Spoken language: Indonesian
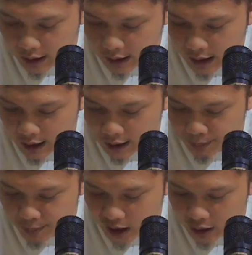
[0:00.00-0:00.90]

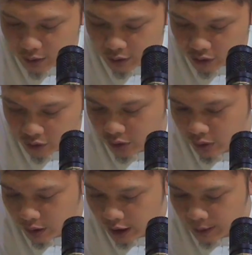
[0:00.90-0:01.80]
nganggap bagus
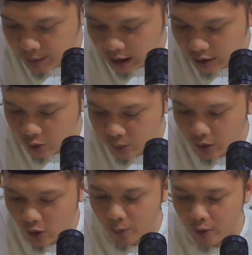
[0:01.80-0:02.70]
hu ing ma
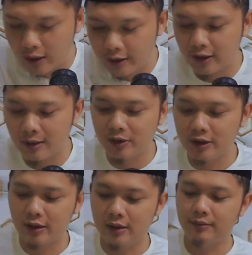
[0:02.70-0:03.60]
sopo opo al islamu
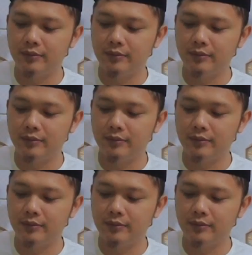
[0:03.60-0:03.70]
islam